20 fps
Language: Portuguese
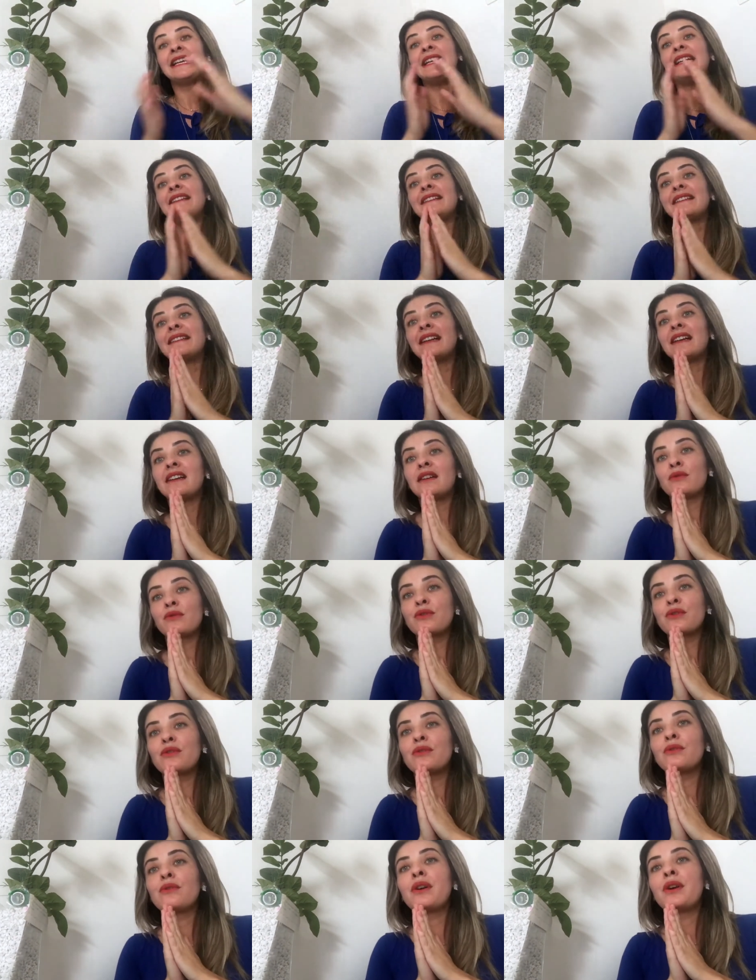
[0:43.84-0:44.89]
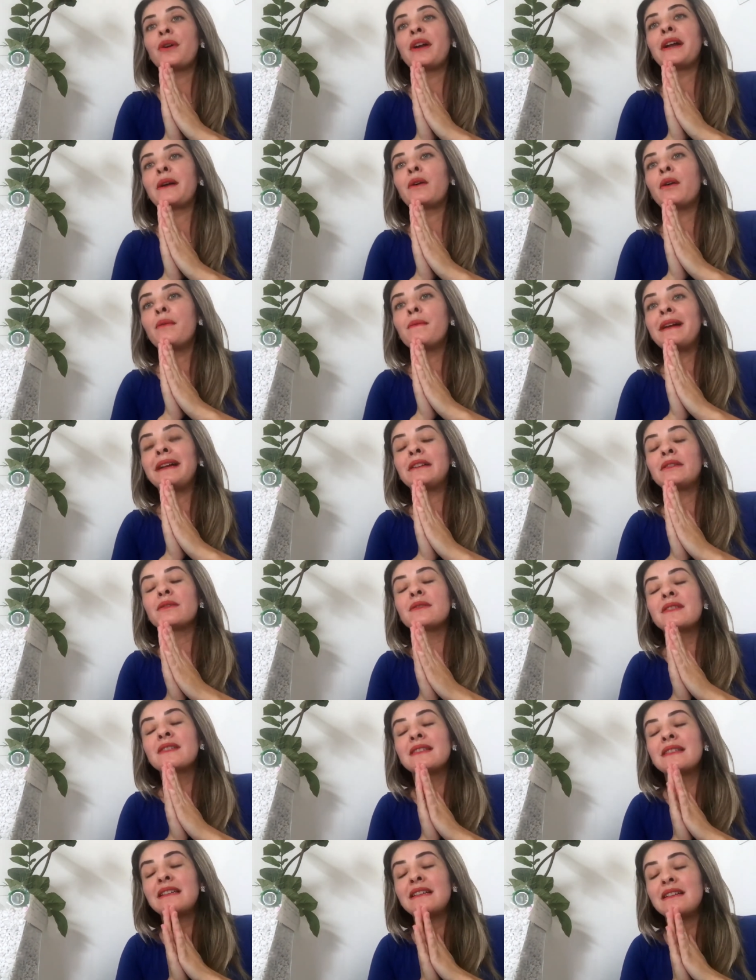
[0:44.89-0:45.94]
Então, Su, eu recomendo
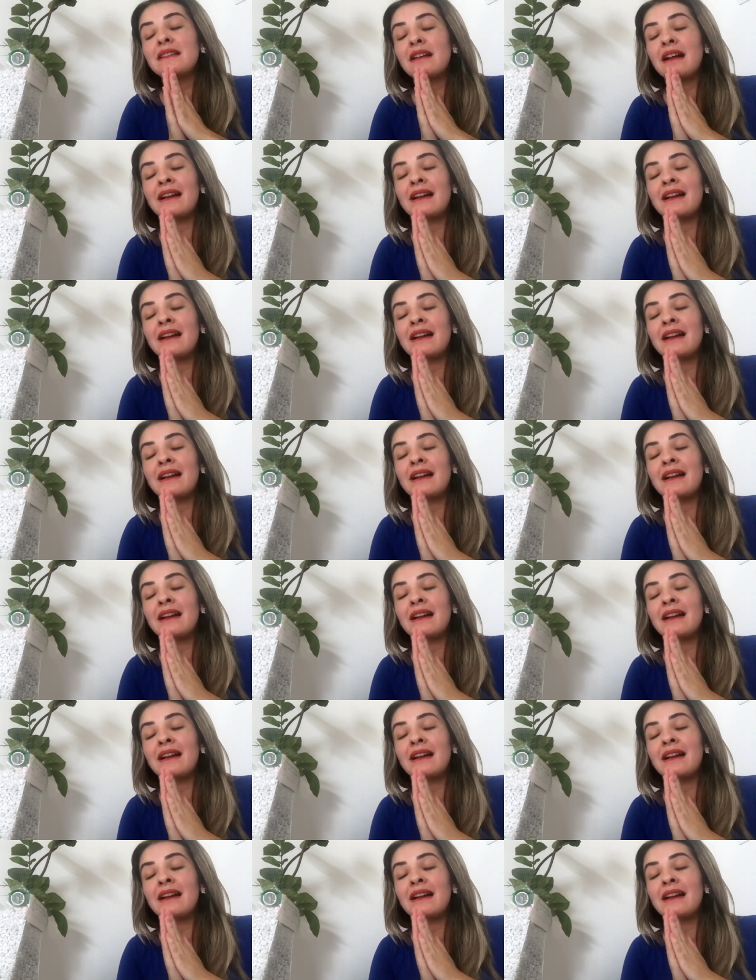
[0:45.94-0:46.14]
sim,